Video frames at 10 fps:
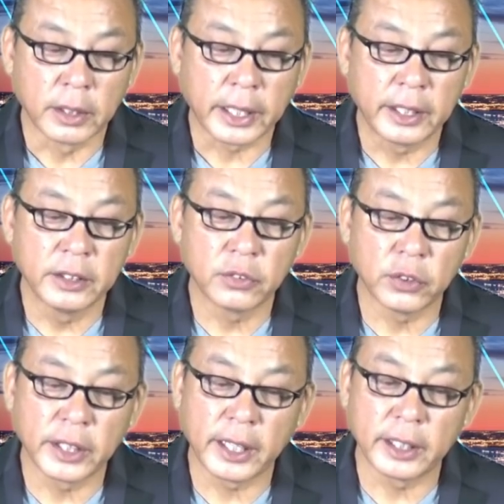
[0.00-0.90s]
và
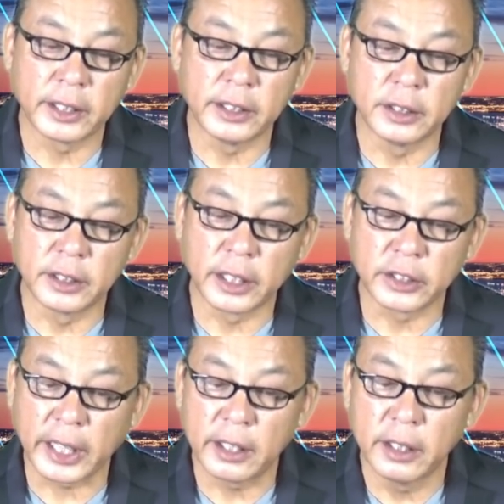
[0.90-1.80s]
California là thị trường
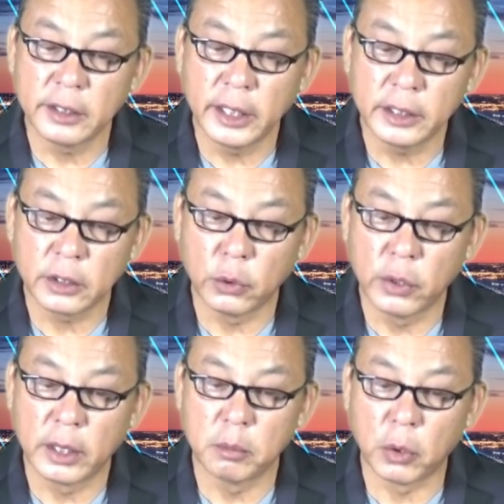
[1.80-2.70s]
cần sa lớn nhất,
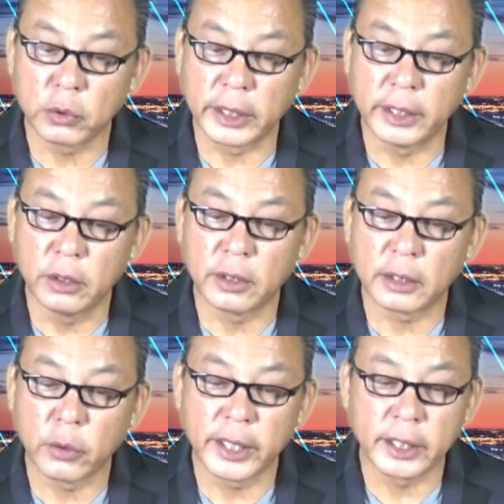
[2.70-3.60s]
thu hơn 1 tỷ đô
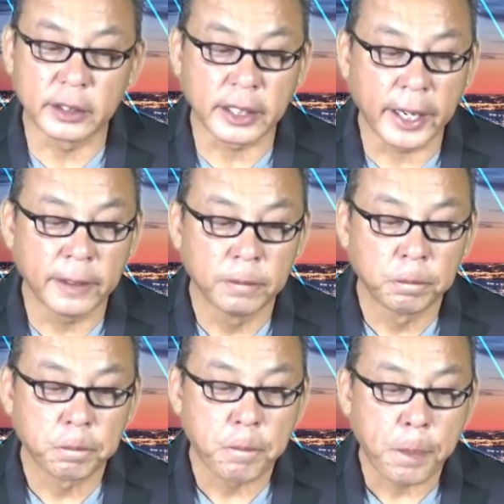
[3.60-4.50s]
la thuế cần sa.
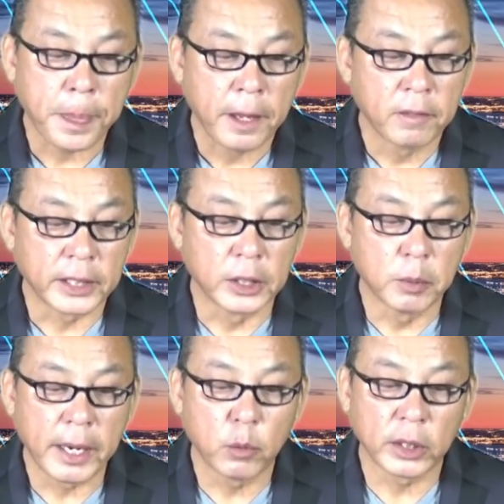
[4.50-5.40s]
Và
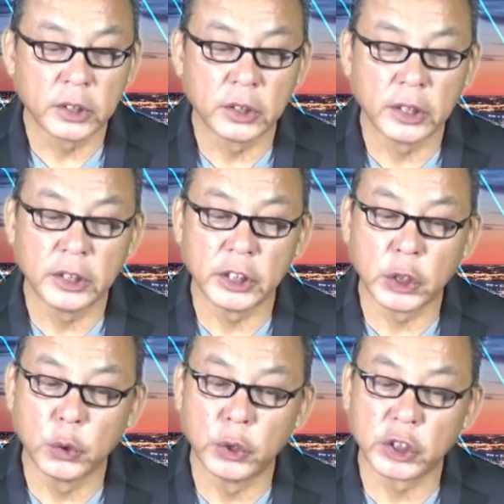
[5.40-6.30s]
tiểu bang Washington thì
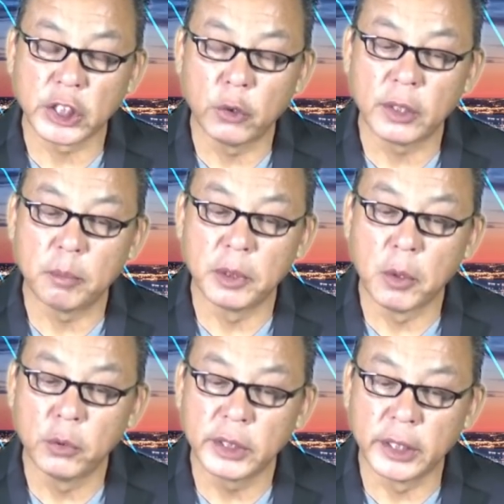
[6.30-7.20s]
thu được
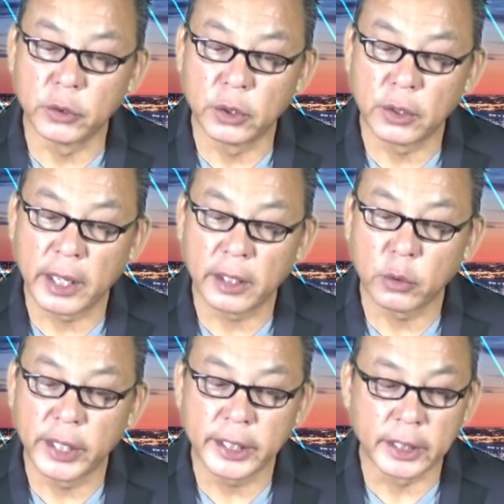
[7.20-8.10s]
614 triệu đô la
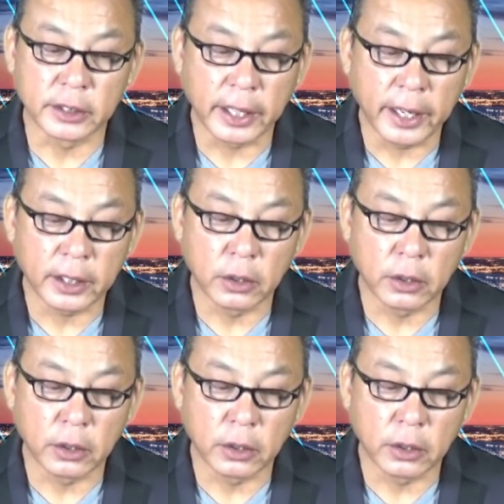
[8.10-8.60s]
thuế cần sa,